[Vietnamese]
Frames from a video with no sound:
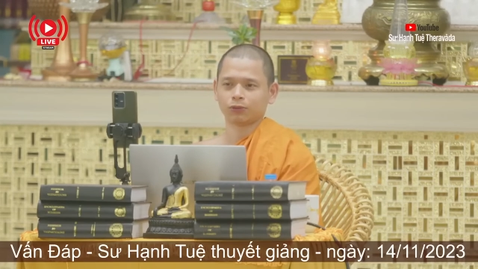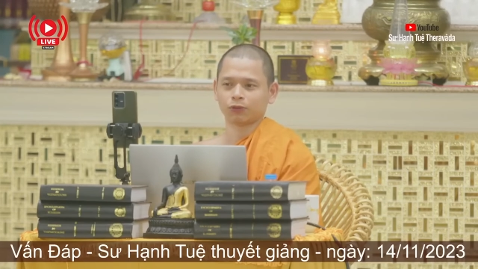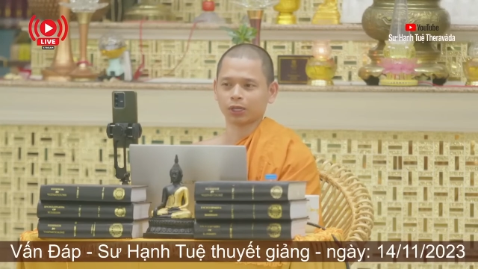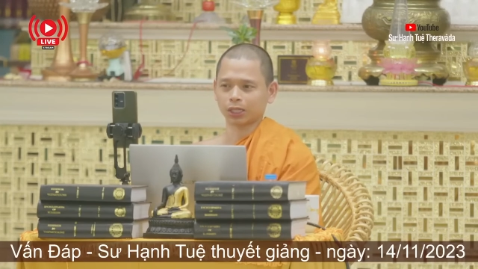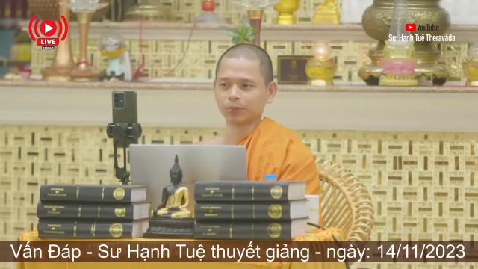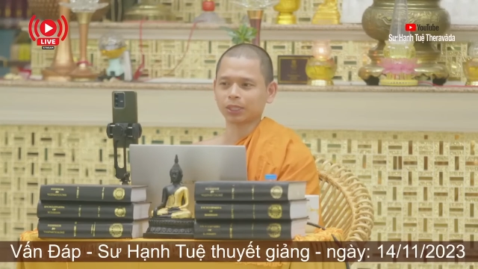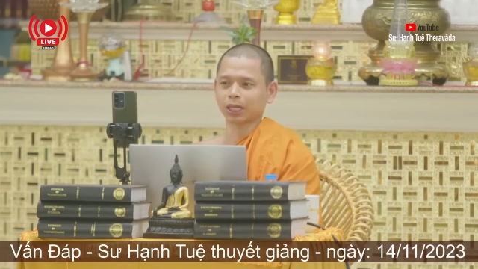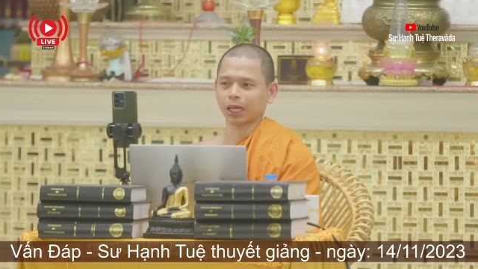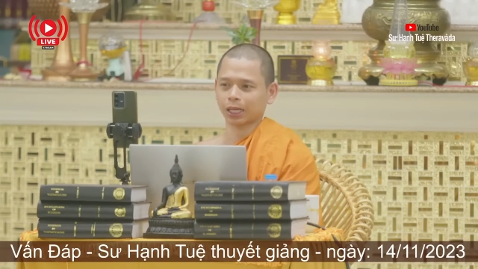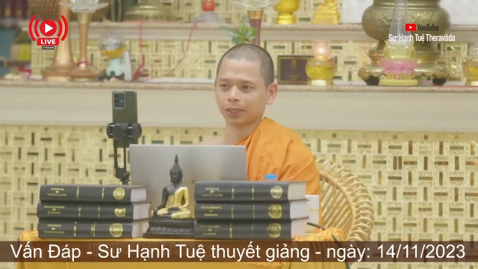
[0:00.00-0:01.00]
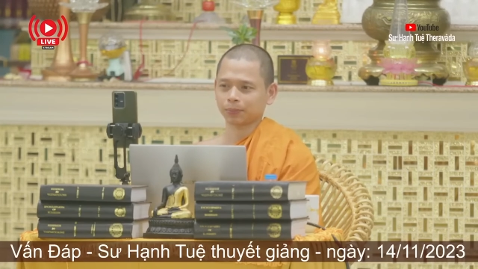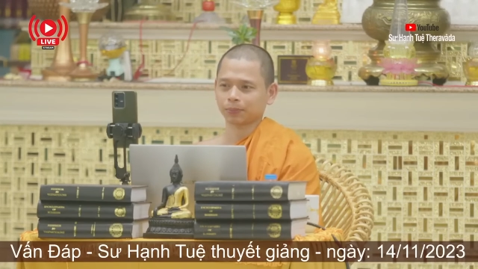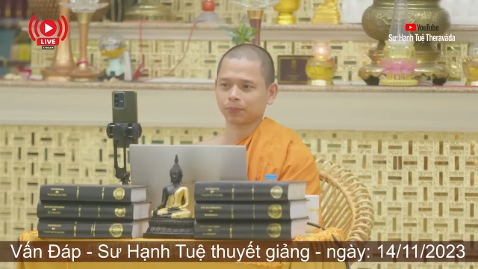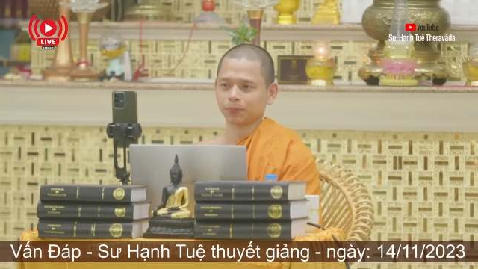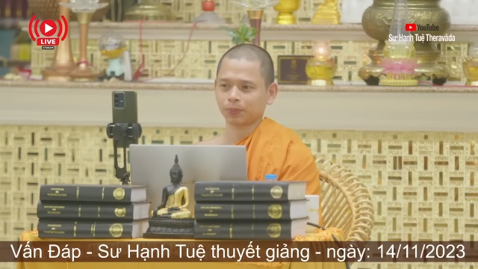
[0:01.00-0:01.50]
phải kiểm tra lại
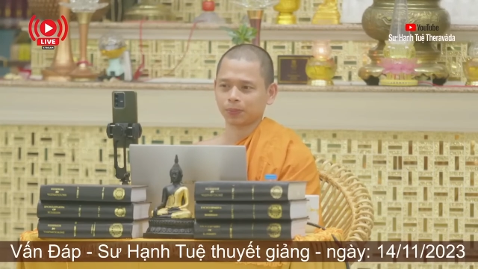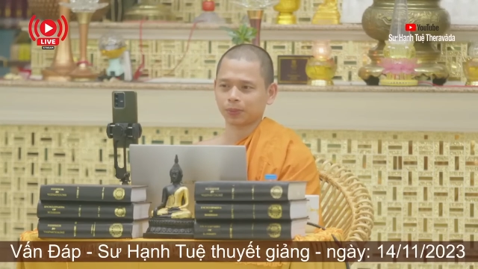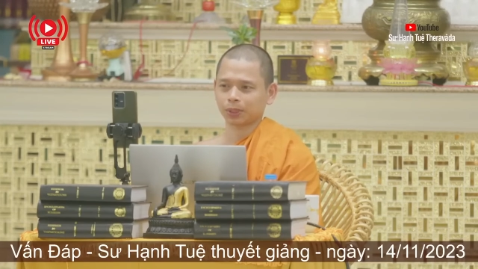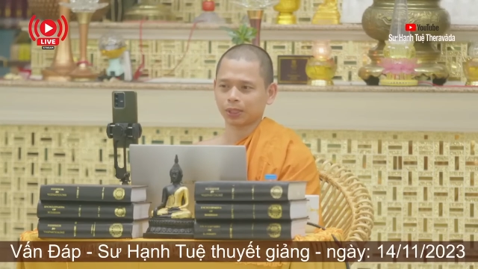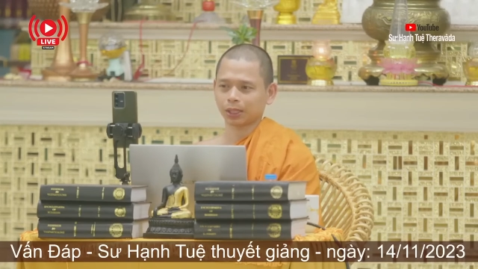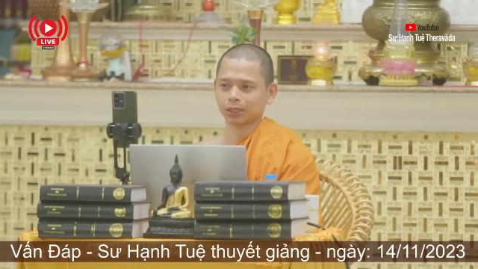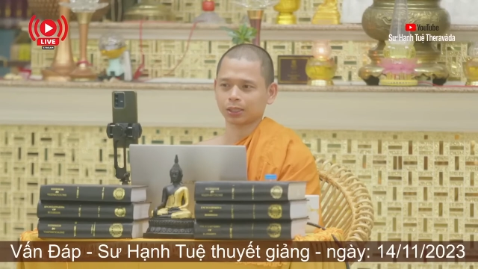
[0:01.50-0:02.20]
ha